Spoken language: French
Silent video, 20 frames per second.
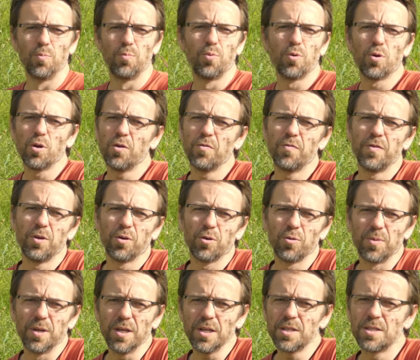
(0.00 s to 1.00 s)
Pour enlever le
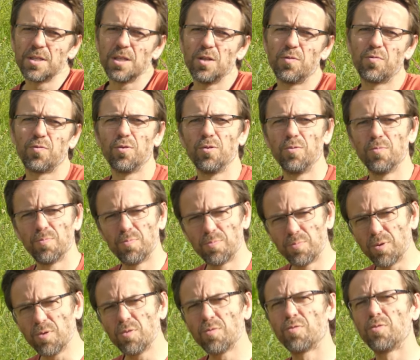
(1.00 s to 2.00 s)
rumex, il faut une
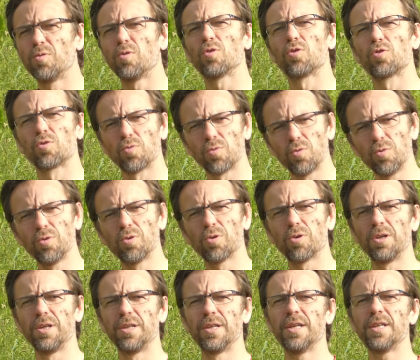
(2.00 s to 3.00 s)
bonne fourche ou une
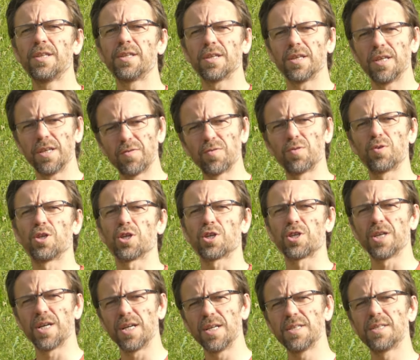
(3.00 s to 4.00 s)
grelinette et il faut
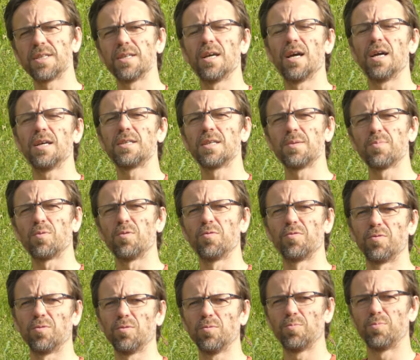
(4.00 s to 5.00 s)
chercher à aller assez
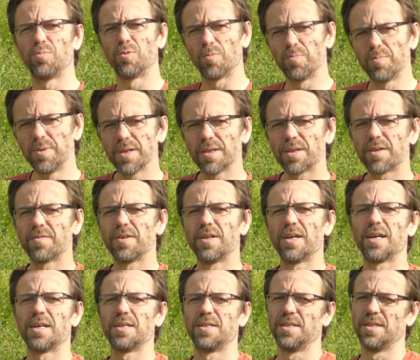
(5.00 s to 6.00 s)
profond pour bien enlever la
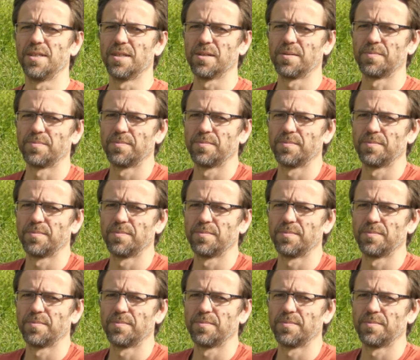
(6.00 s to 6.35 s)
racine.